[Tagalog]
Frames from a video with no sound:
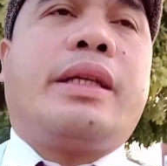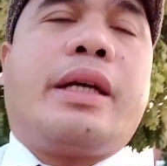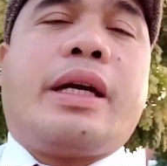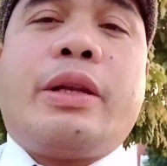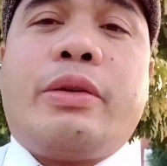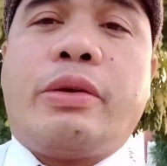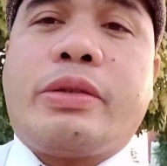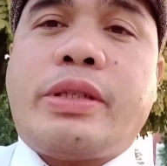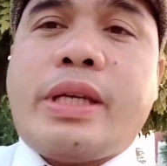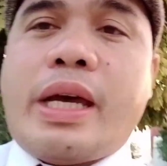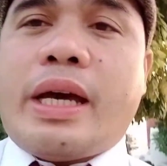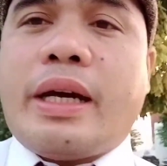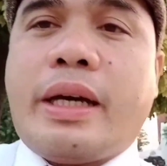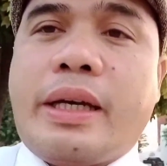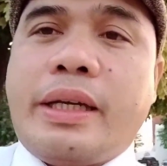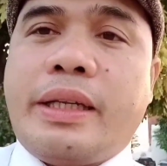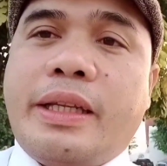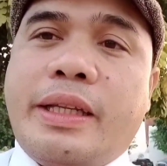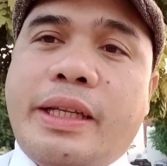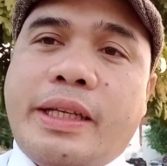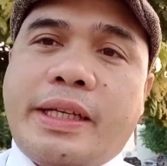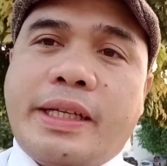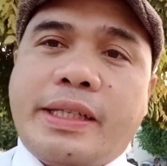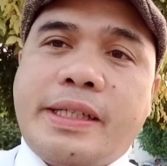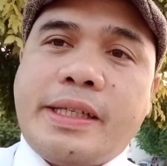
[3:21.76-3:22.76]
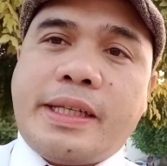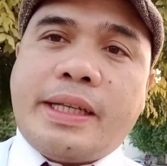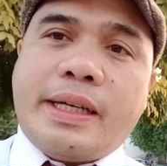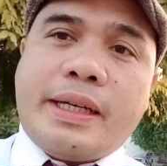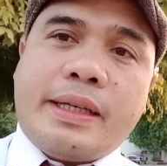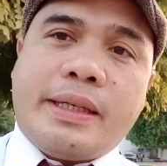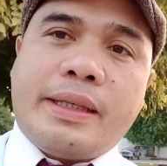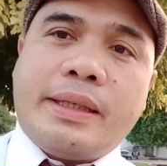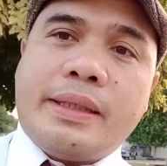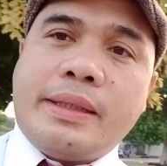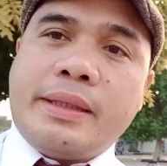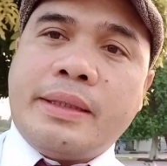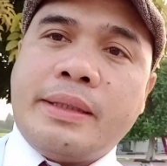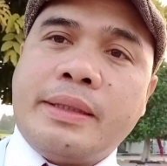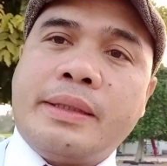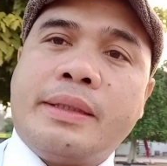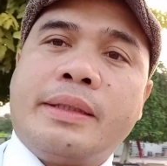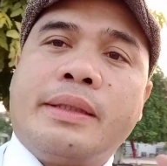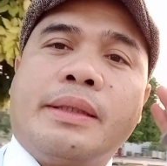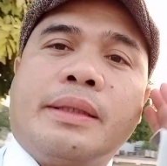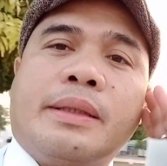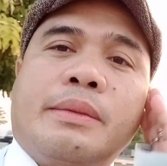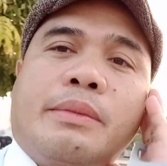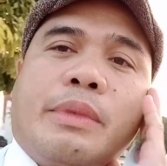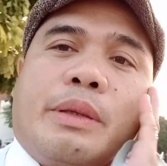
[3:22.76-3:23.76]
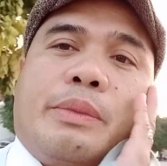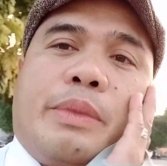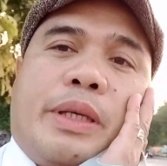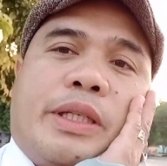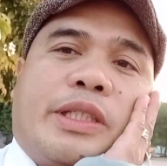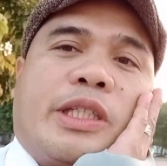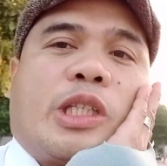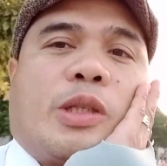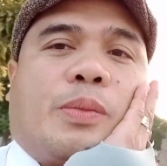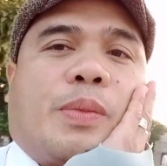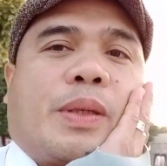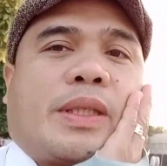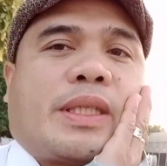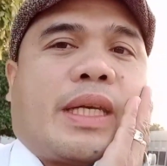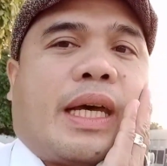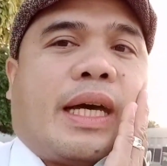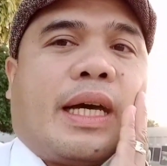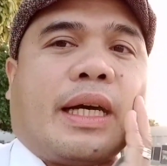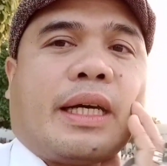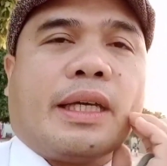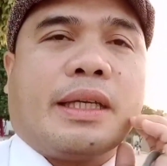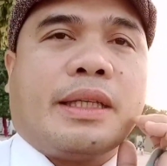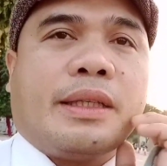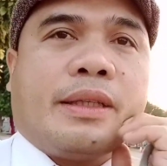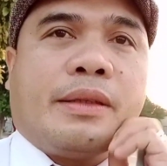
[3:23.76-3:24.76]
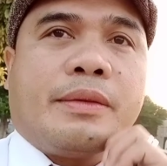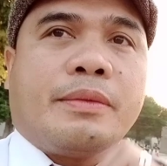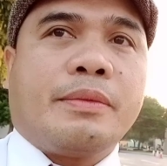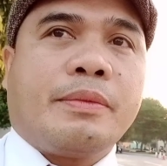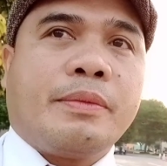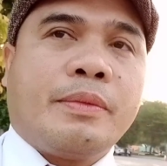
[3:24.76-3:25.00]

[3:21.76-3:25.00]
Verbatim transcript: nagano sa akin hindi kasi nag message pa sa akin